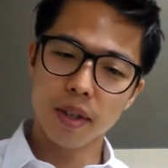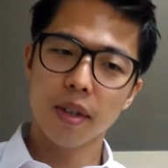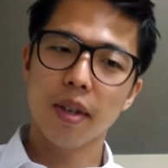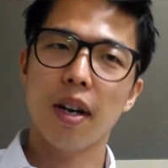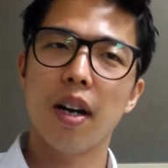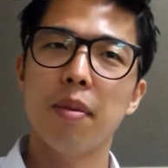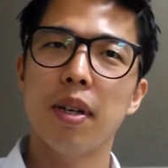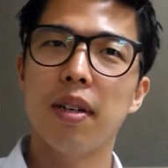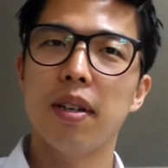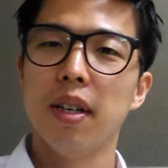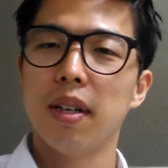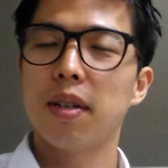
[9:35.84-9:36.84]
아마
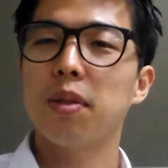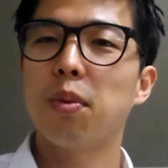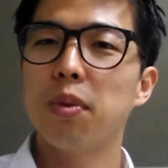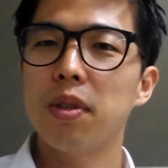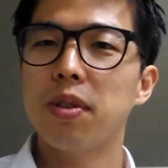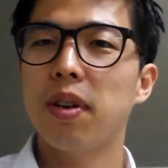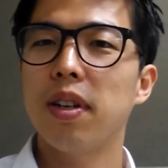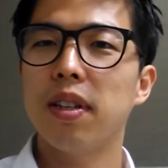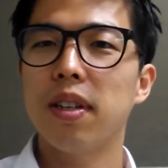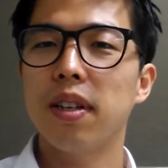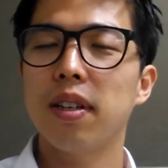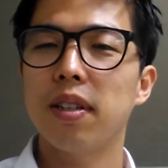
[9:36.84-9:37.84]
그래서 오늘
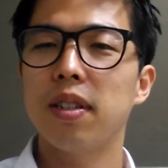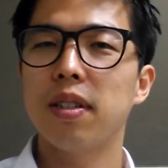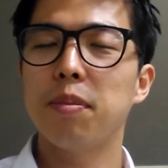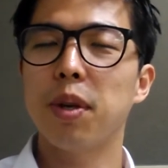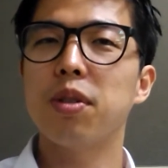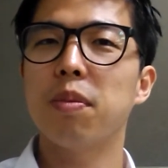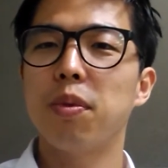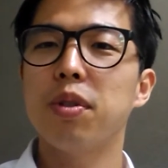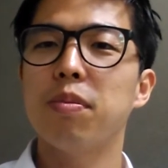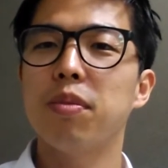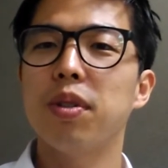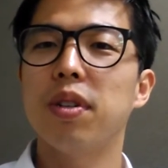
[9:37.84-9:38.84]
저한테 그 면접 보신
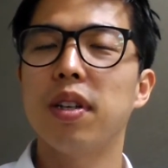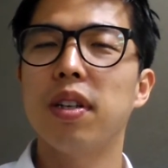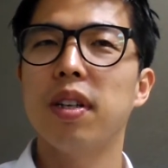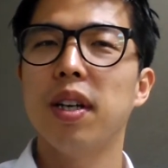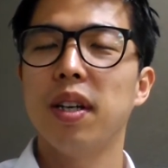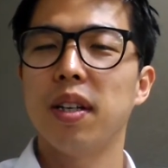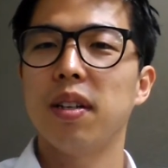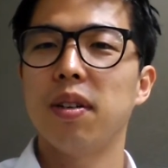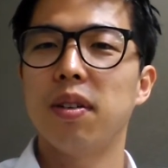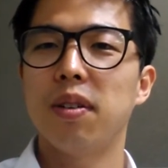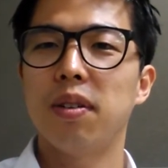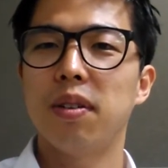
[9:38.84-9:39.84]
분들이
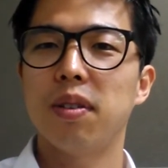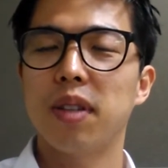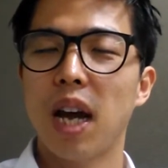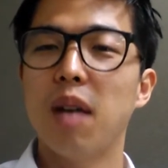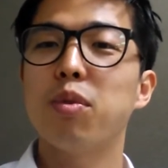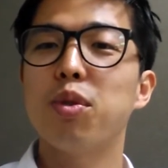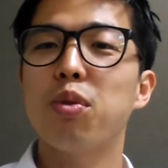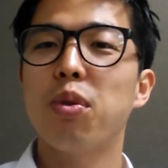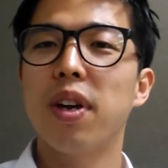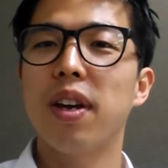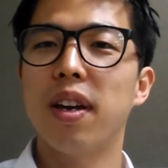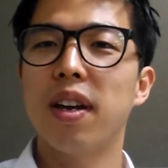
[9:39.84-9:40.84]
다음 주
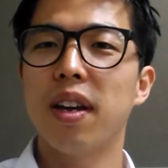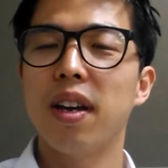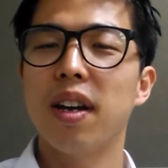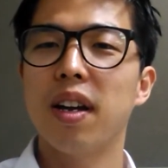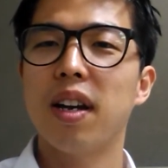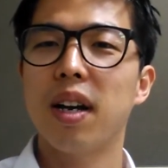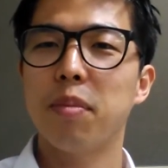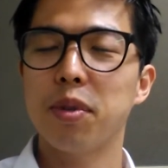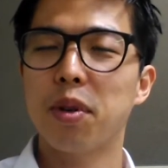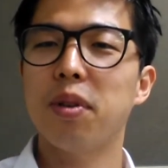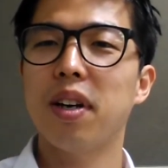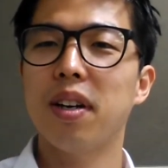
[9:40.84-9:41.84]
초에 한번
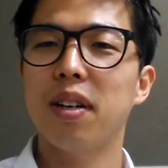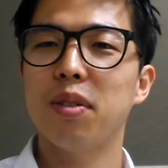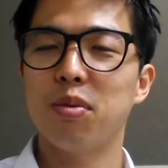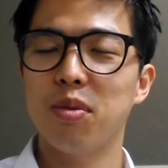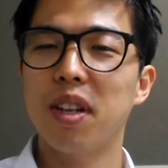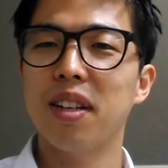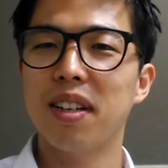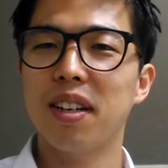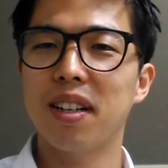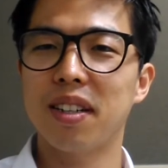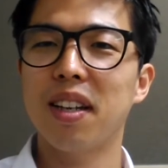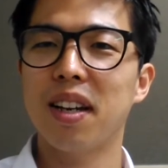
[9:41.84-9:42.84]
전화 줄 테니까
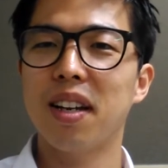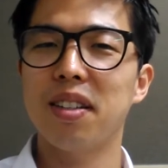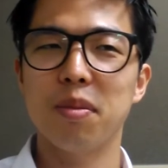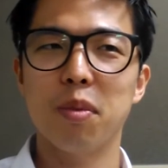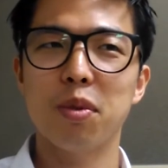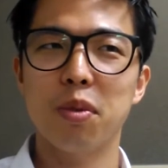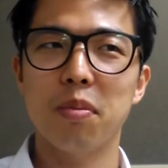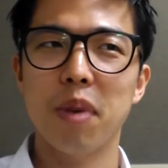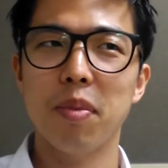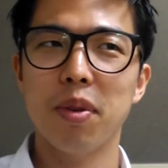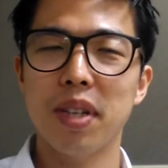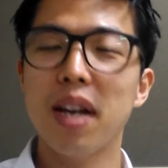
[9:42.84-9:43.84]
그때까지 뭐 좀
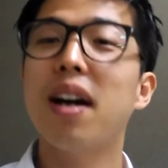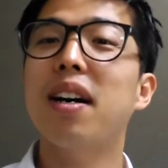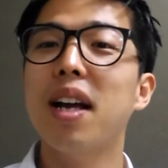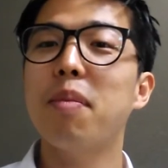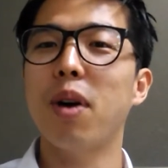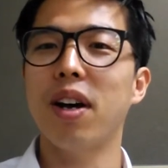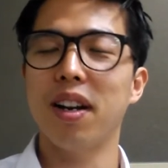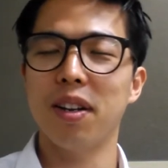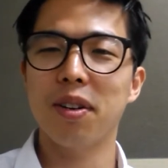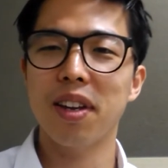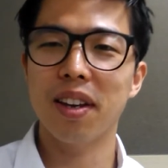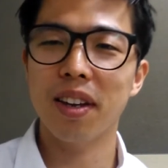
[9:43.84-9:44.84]
한번 생각을 해봐라
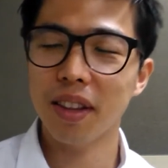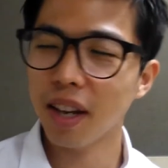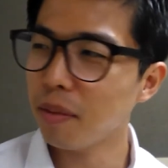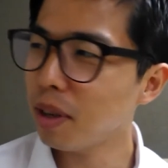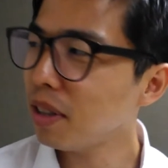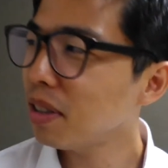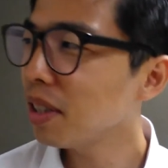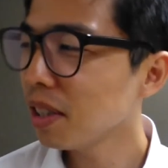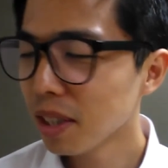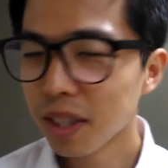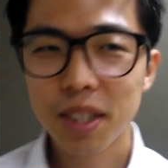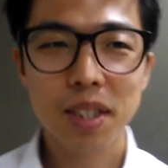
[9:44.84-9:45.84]
이렇게 얘기했는데, 아마
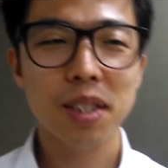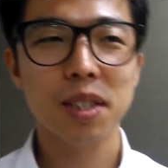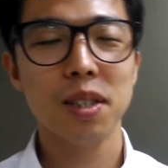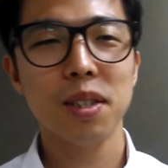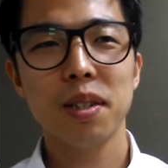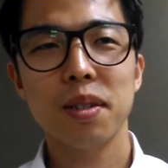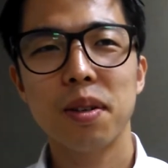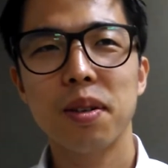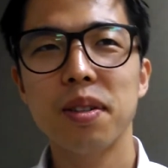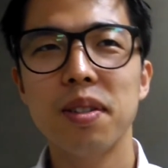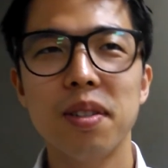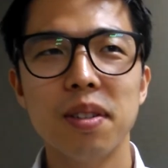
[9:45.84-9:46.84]

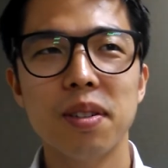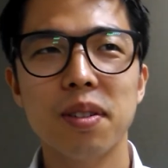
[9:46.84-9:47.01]
저는